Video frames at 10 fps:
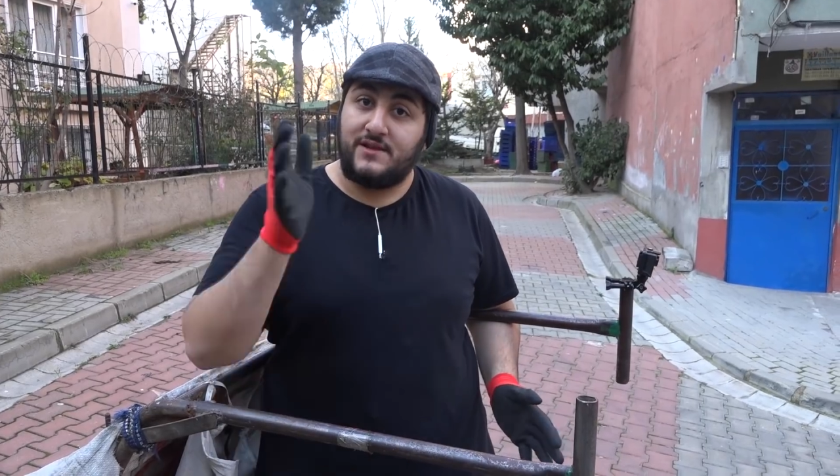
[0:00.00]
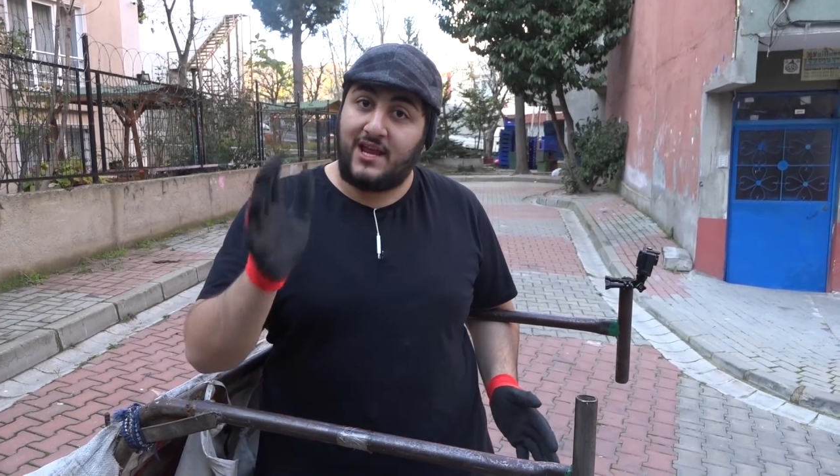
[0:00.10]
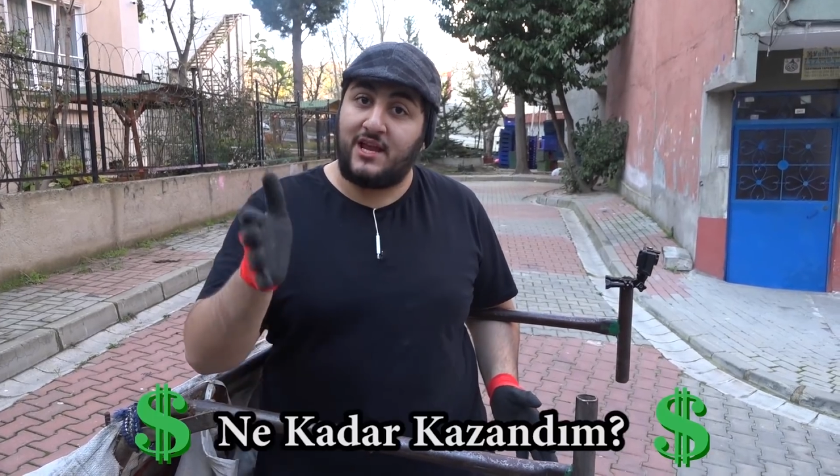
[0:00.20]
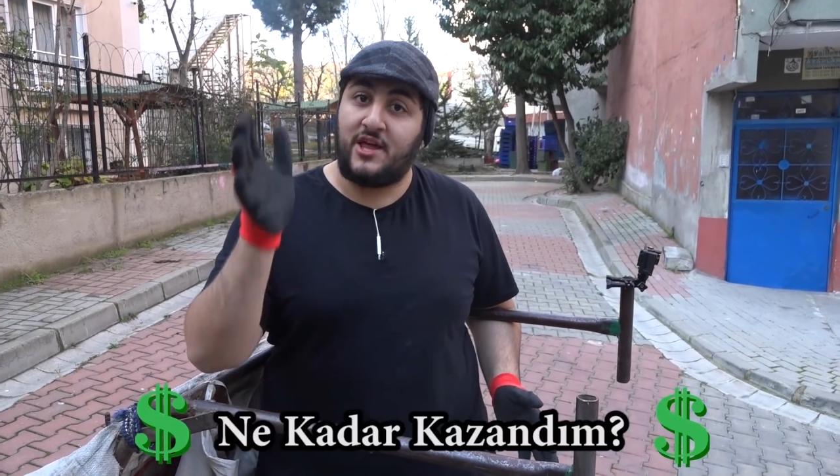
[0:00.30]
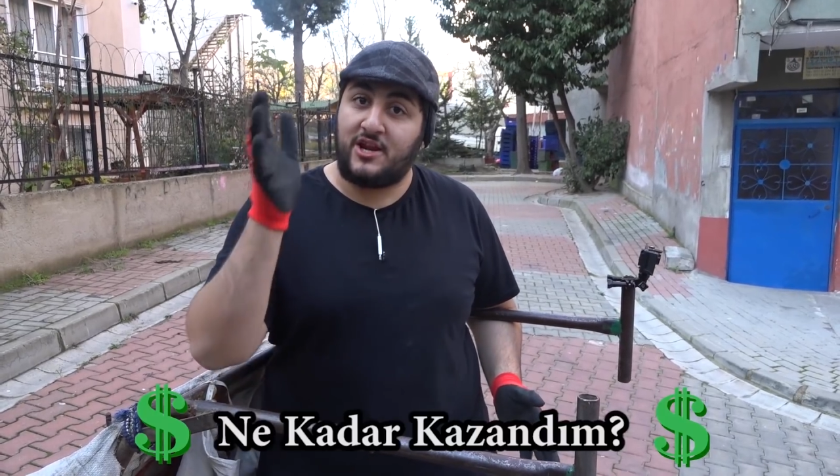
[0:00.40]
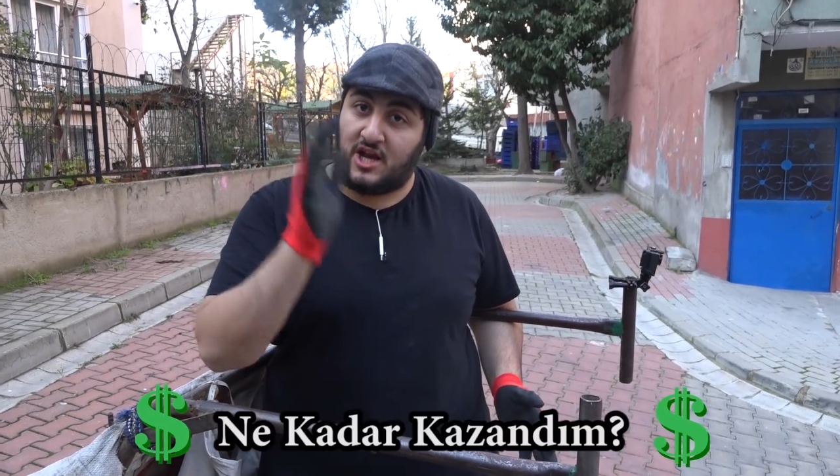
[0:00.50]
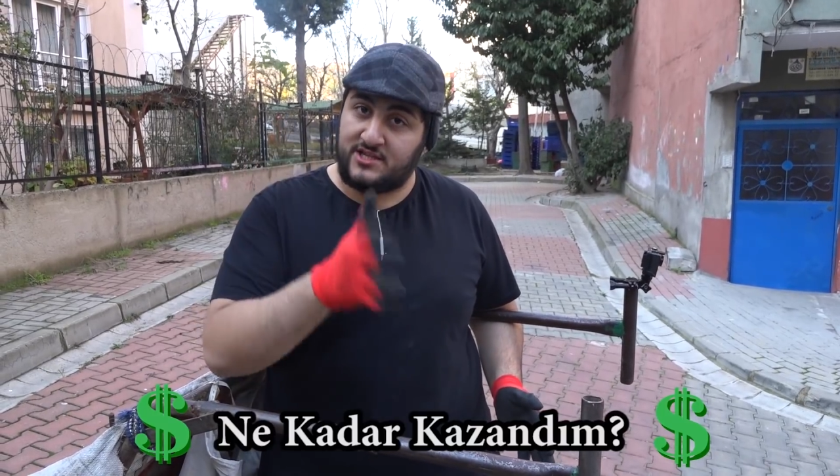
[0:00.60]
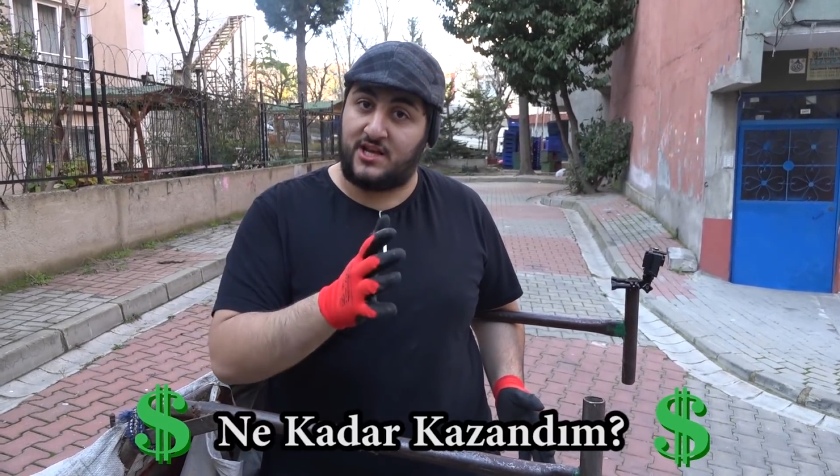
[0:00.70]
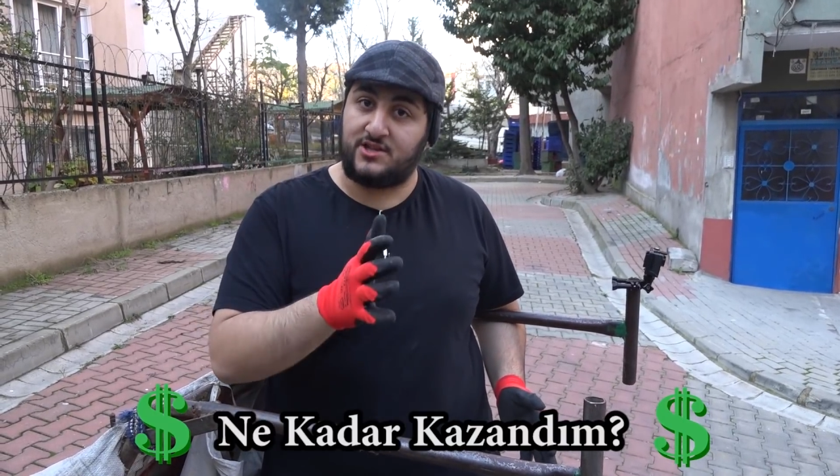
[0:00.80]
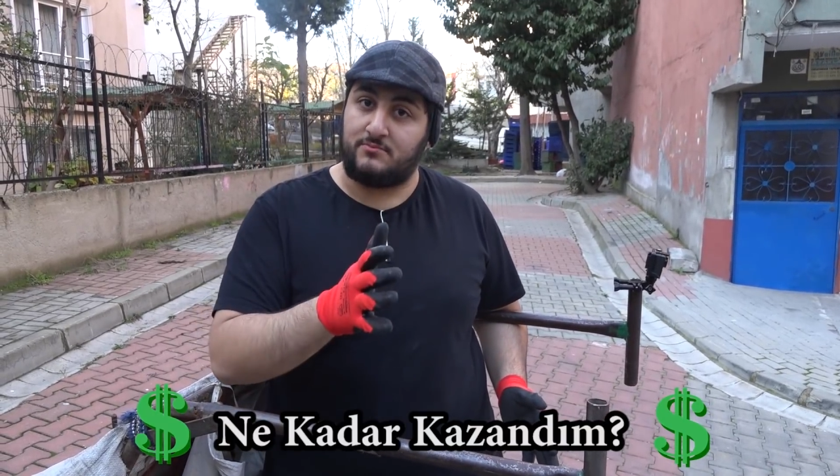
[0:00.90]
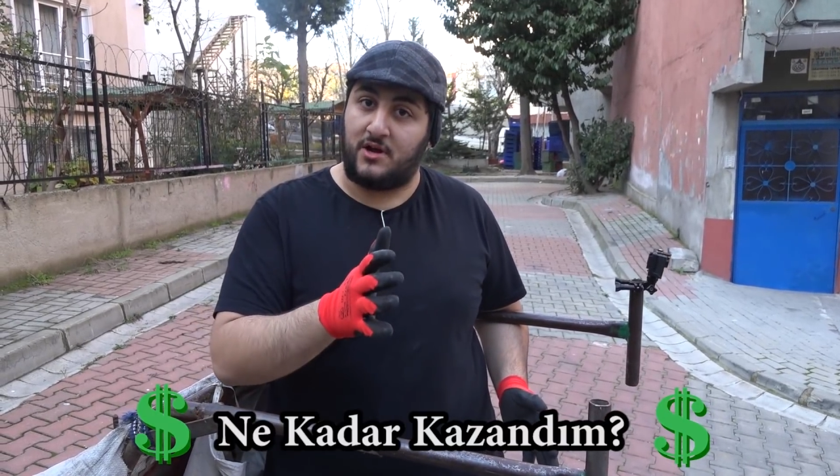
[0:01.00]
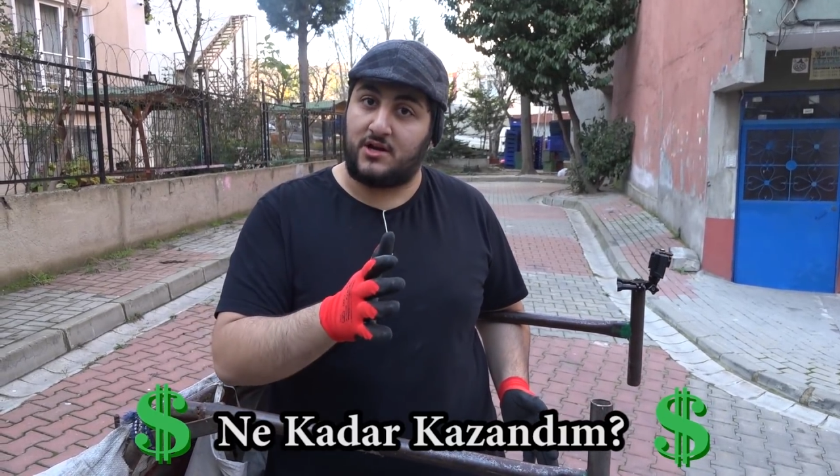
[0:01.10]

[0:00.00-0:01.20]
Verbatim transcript: Ne kadar kazandım